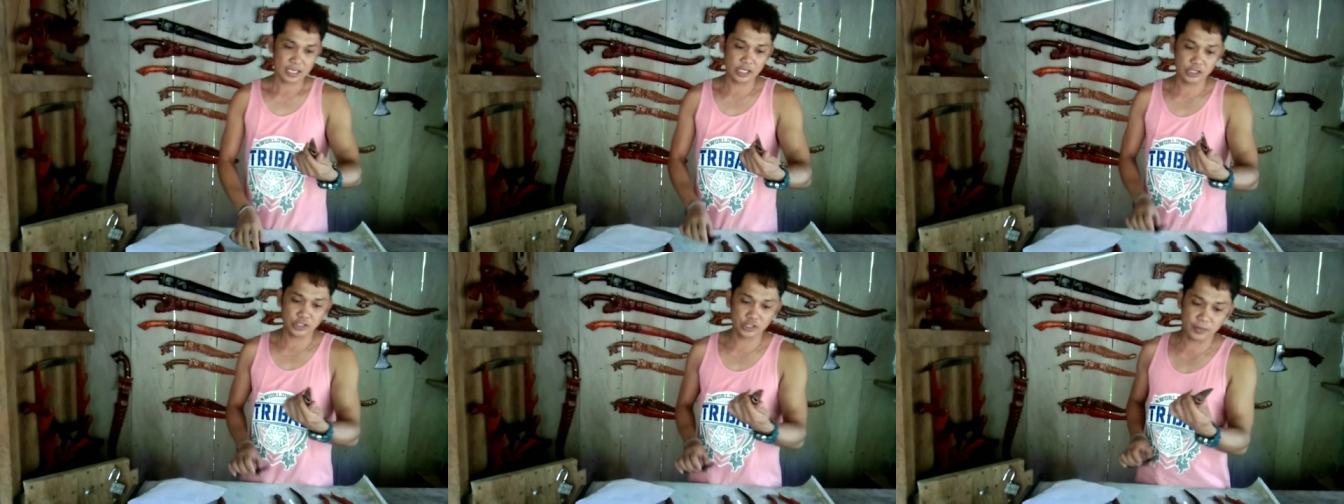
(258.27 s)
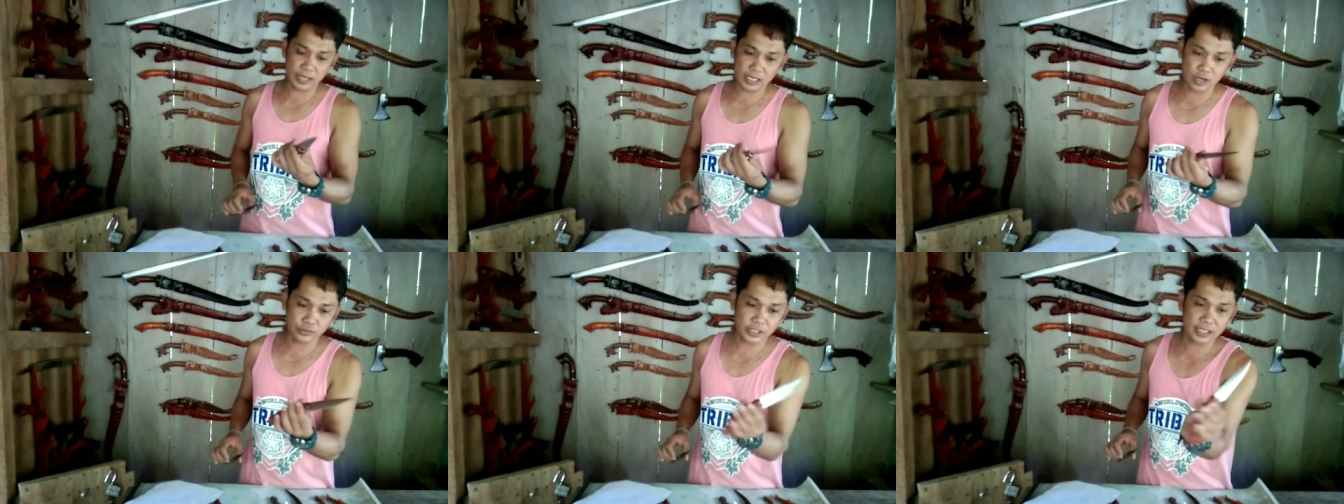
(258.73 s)
Ayun, so
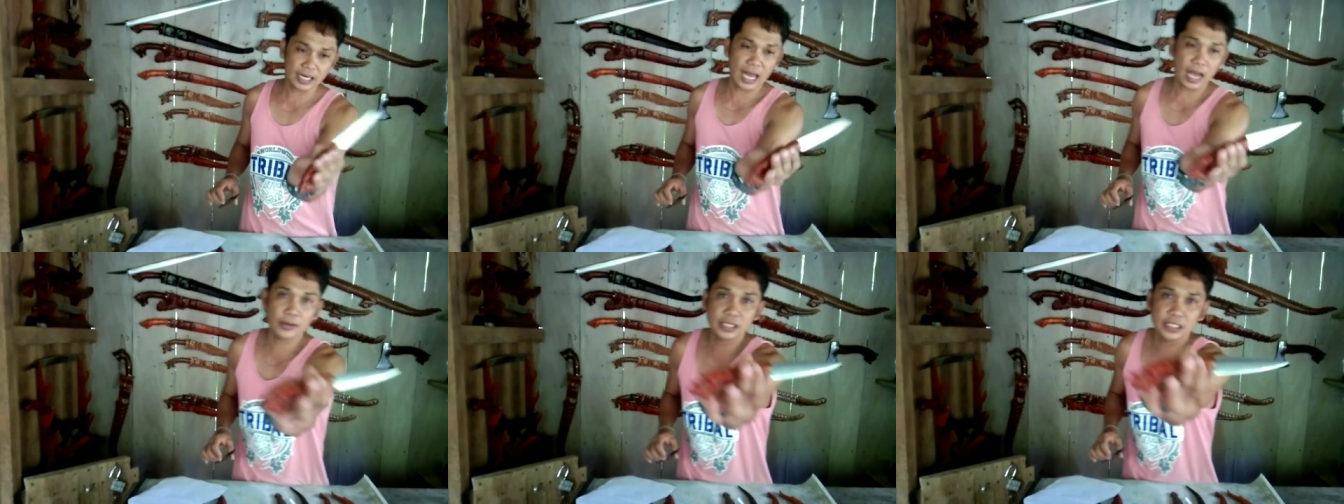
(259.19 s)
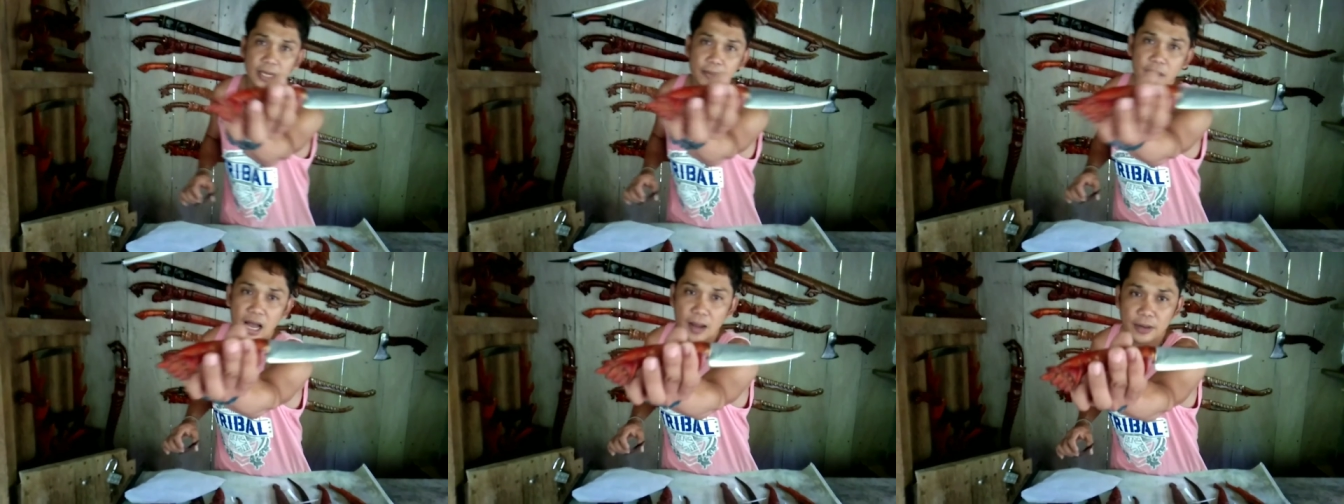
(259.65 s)
may kaunting kalaong na
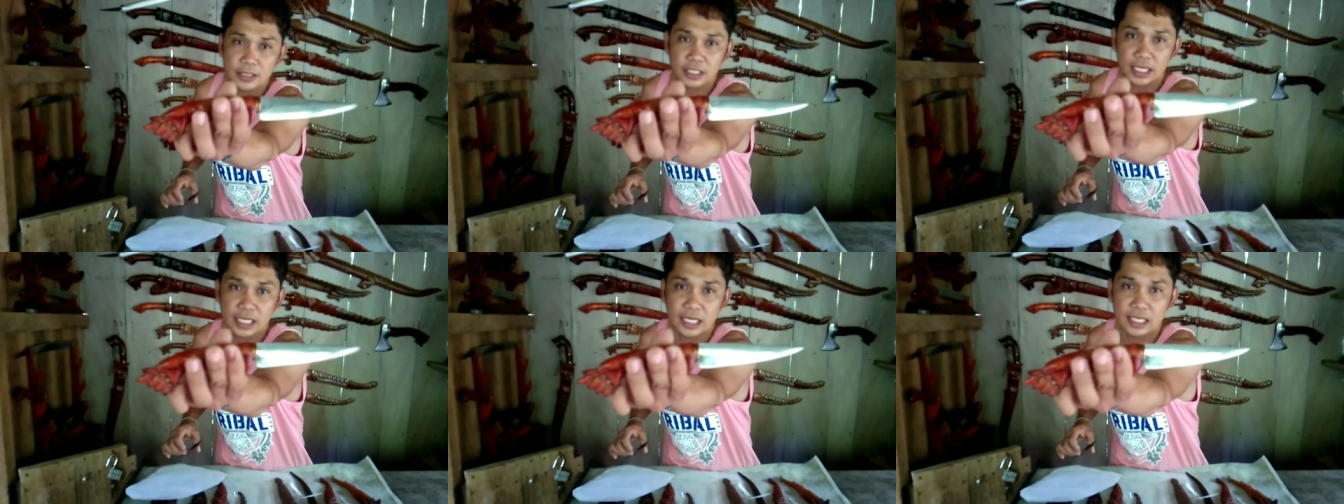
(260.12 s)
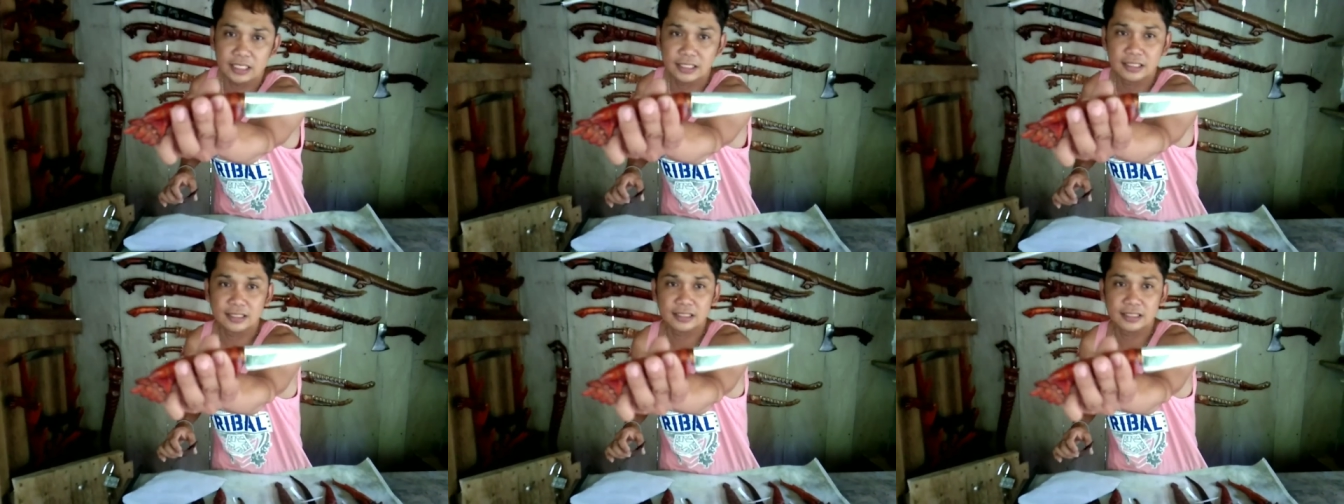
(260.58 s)
siya mga kamasir, ayan.